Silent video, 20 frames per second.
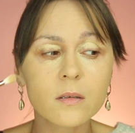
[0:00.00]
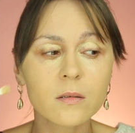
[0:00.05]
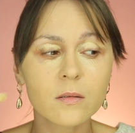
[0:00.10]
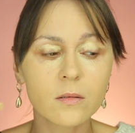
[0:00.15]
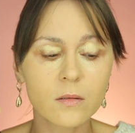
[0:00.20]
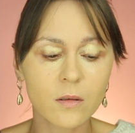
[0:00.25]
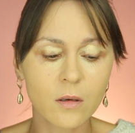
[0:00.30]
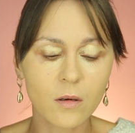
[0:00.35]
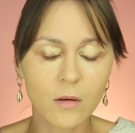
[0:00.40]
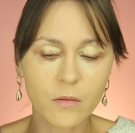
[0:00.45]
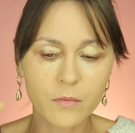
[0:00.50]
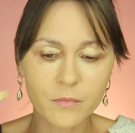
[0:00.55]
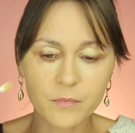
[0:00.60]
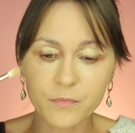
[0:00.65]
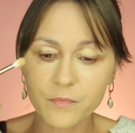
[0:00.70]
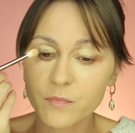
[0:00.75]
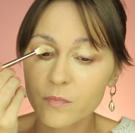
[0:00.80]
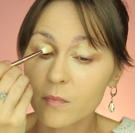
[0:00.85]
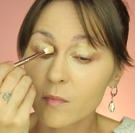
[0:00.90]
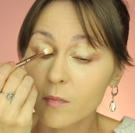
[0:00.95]
No,
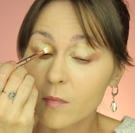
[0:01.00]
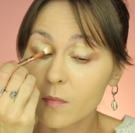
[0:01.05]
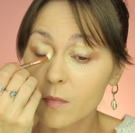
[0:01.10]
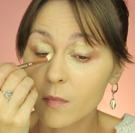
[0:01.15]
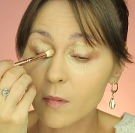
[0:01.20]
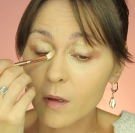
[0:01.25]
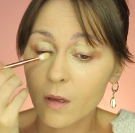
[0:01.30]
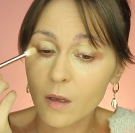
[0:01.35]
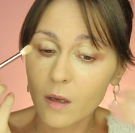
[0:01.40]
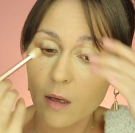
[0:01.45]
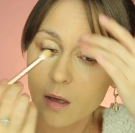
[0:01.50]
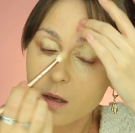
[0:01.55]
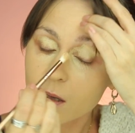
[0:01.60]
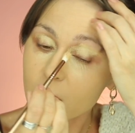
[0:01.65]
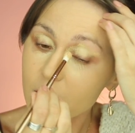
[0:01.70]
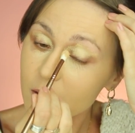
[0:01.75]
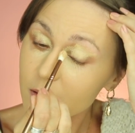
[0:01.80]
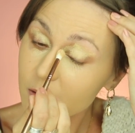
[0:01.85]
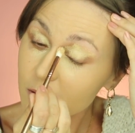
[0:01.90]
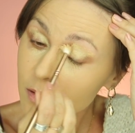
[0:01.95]

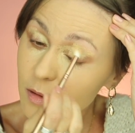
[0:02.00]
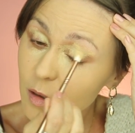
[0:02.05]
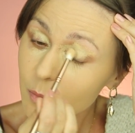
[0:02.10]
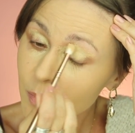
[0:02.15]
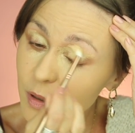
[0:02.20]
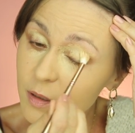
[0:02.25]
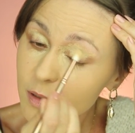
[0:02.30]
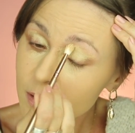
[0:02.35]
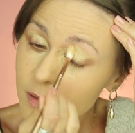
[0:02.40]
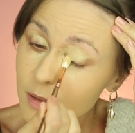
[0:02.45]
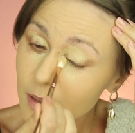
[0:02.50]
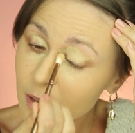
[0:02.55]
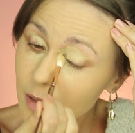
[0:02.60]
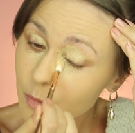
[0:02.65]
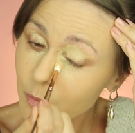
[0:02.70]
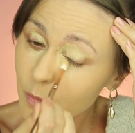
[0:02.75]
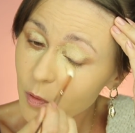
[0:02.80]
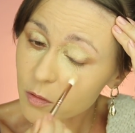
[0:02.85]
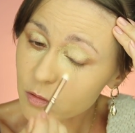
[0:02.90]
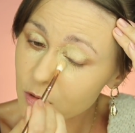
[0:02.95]
to ma
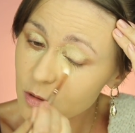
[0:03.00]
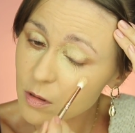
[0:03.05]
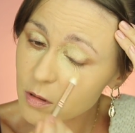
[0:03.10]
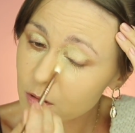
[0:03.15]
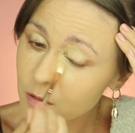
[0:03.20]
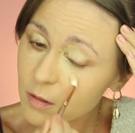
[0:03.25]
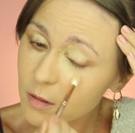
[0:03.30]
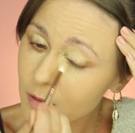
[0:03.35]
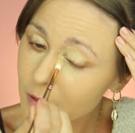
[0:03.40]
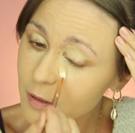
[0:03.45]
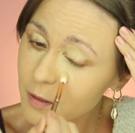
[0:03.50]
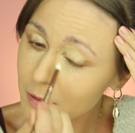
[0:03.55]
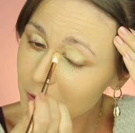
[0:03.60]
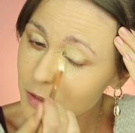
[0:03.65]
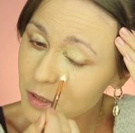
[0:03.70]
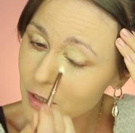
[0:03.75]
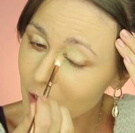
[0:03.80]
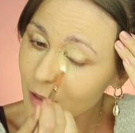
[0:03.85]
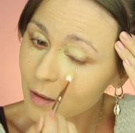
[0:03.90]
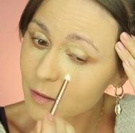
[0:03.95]
jednak moc
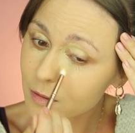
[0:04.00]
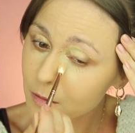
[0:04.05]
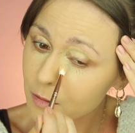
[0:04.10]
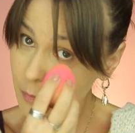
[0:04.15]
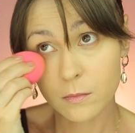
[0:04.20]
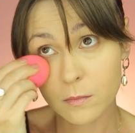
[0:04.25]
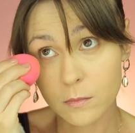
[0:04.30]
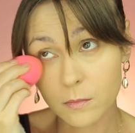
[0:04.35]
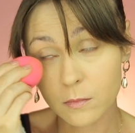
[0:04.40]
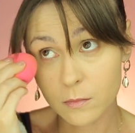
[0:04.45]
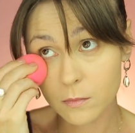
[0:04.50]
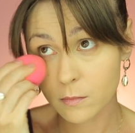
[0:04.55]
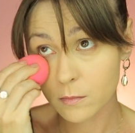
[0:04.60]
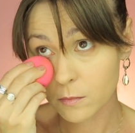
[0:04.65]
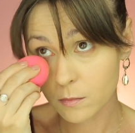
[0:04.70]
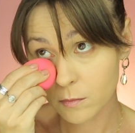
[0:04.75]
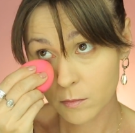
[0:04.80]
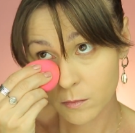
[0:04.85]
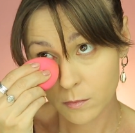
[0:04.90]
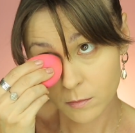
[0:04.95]
krycia. Powiem
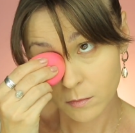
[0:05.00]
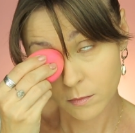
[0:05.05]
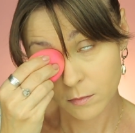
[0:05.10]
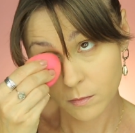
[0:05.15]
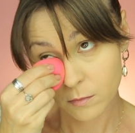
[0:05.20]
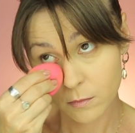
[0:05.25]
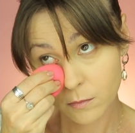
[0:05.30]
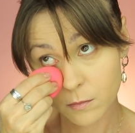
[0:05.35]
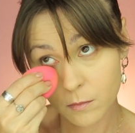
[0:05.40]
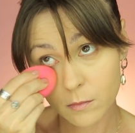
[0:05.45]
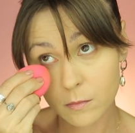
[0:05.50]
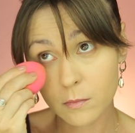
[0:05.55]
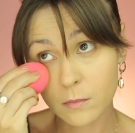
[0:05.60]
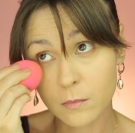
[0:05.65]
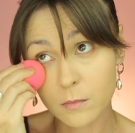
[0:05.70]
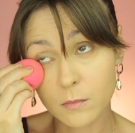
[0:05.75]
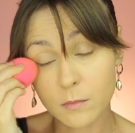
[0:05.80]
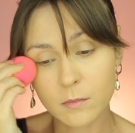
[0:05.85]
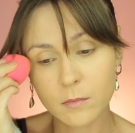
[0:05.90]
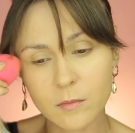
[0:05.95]
Wam, że na razie bardzo
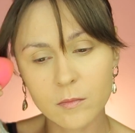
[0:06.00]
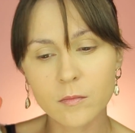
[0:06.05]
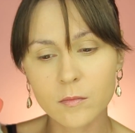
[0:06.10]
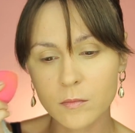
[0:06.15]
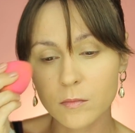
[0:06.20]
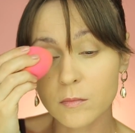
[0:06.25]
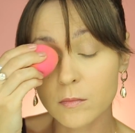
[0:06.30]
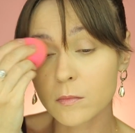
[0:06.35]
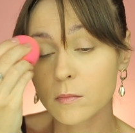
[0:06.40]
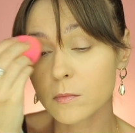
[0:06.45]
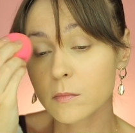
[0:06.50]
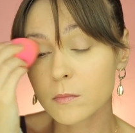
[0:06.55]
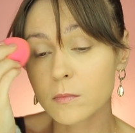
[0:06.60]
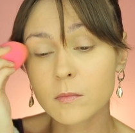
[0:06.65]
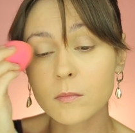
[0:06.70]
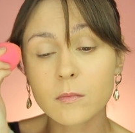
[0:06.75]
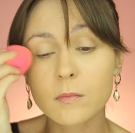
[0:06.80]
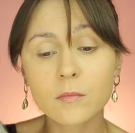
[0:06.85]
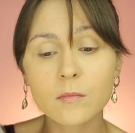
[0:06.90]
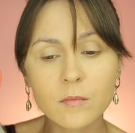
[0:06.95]
podoba mi to, co widzę.
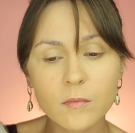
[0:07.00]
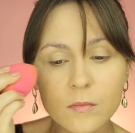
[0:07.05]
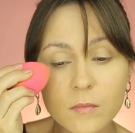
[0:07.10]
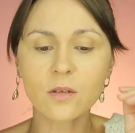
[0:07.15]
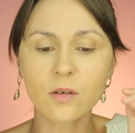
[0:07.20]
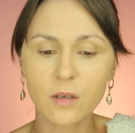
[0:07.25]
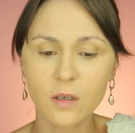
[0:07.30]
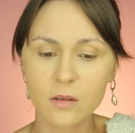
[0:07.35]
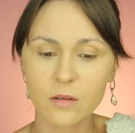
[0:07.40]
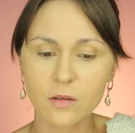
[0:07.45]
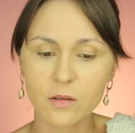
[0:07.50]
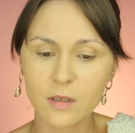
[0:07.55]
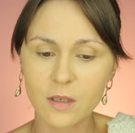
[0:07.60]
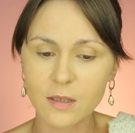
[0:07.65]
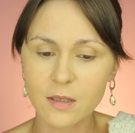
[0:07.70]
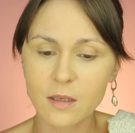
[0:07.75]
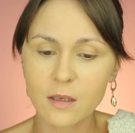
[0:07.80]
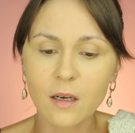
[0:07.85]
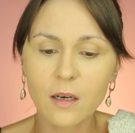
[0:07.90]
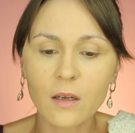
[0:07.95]
To jest korektor
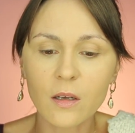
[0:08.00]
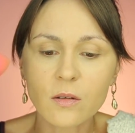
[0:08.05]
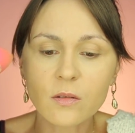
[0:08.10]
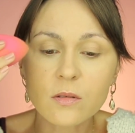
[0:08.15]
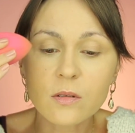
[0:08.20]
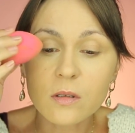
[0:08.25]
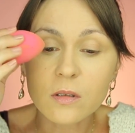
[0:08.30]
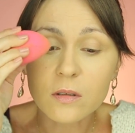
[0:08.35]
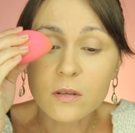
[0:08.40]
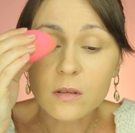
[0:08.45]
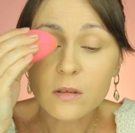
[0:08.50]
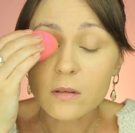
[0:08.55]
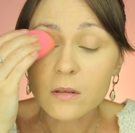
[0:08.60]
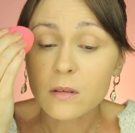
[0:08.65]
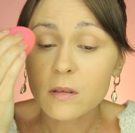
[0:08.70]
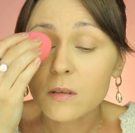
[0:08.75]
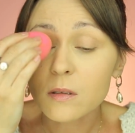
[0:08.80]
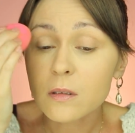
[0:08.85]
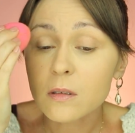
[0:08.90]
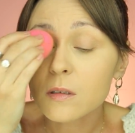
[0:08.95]
zastygający,
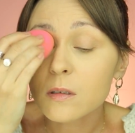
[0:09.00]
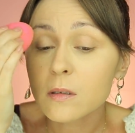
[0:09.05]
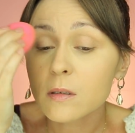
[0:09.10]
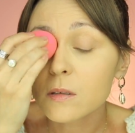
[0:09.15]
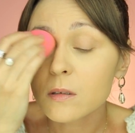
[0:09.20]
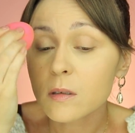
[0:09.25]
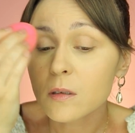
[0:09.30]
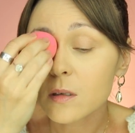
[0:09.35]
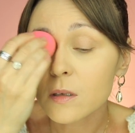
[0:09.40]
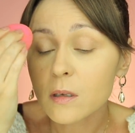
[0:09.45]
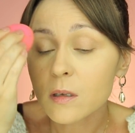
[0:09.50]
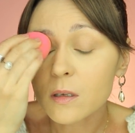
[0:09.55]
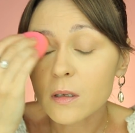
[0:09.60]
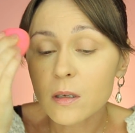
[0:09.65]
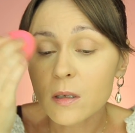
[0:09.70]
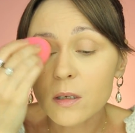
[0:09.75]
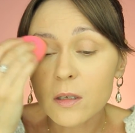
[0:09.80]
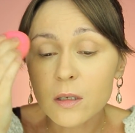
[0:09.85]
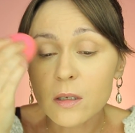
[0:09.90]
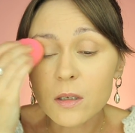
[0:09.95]

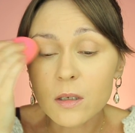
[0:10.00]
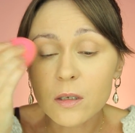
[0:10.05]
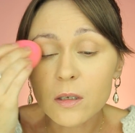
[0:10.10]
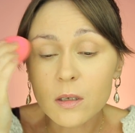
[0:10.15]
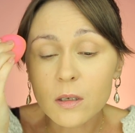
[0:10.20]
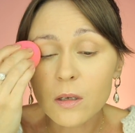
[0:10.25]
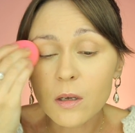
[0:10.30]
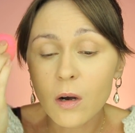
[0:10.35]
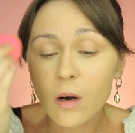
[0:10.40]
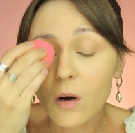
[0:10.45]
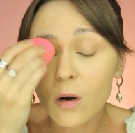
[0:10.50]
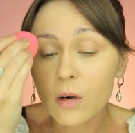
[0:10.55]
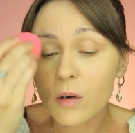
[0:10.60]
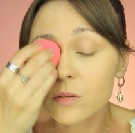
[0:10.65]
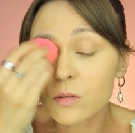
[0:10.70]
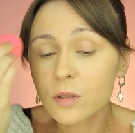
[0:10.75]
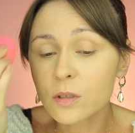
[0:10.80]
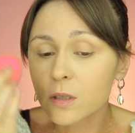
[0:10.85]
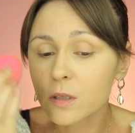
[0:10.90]
i on